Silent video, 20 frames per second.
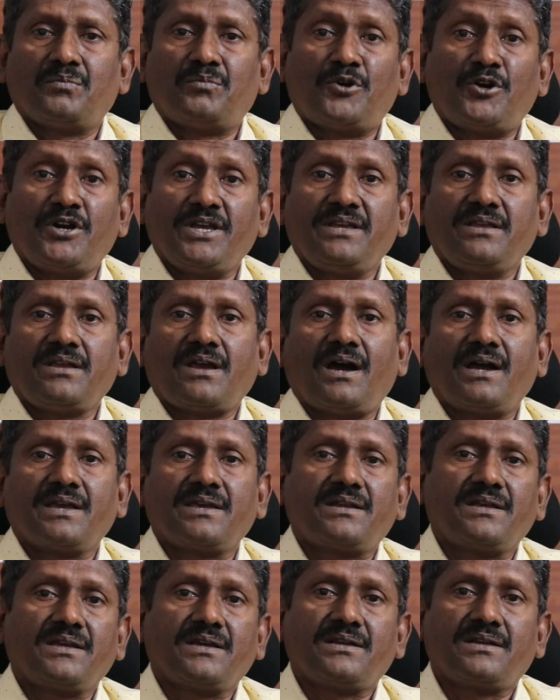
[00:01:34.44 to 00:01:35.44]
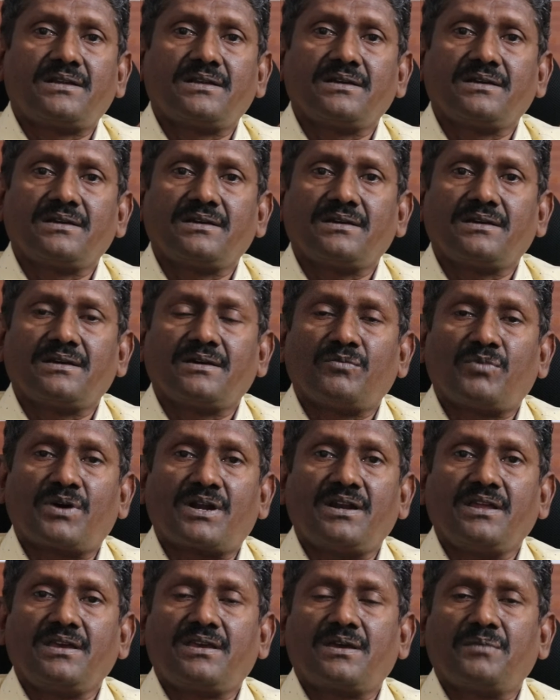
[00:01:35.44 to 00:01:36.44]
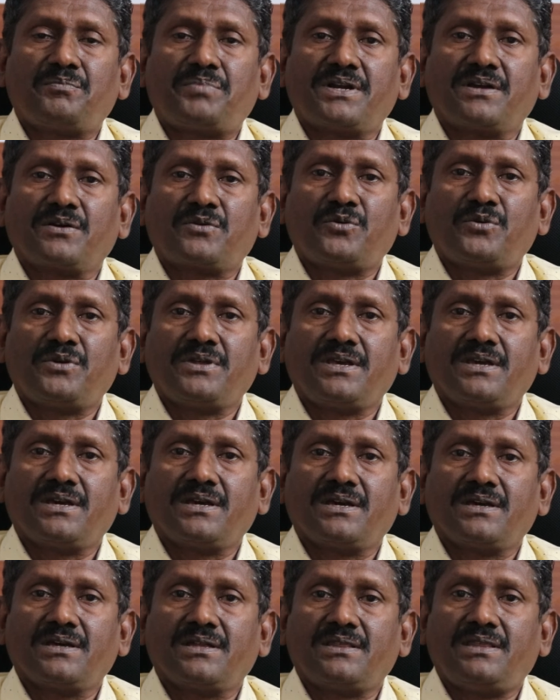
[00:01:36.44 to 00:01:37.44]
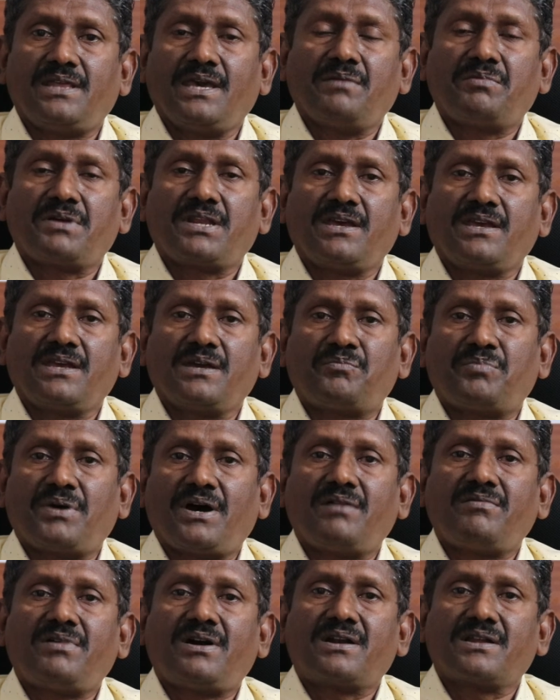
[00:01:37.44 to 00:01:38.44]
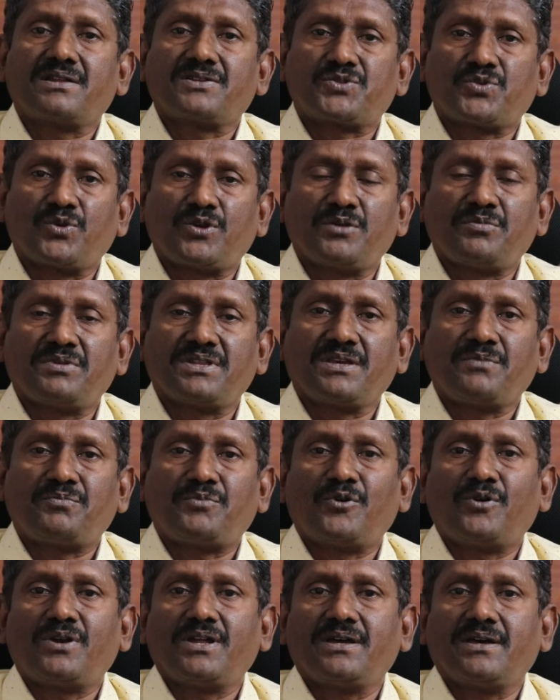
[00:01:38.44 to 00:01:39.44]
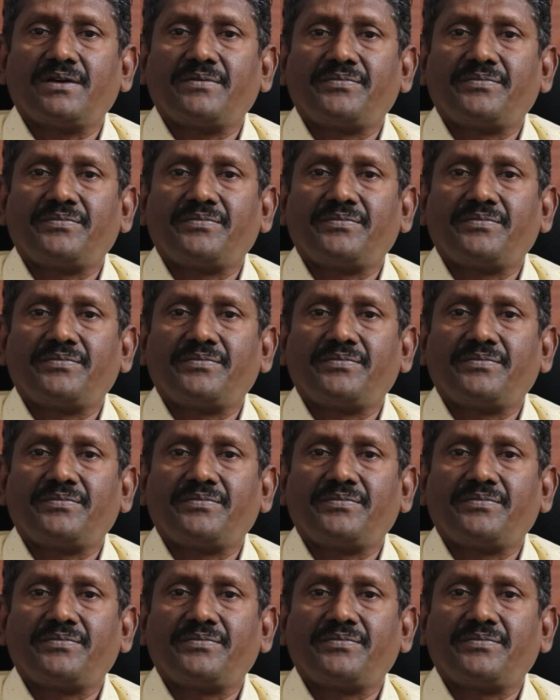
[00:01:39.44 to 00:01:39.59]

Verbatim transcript: மொழி ஞாயிறு என்று வர்ணிக்கப்படக்கூடிய தேவநேய பாவாளர் சொல்லுவதைப் போல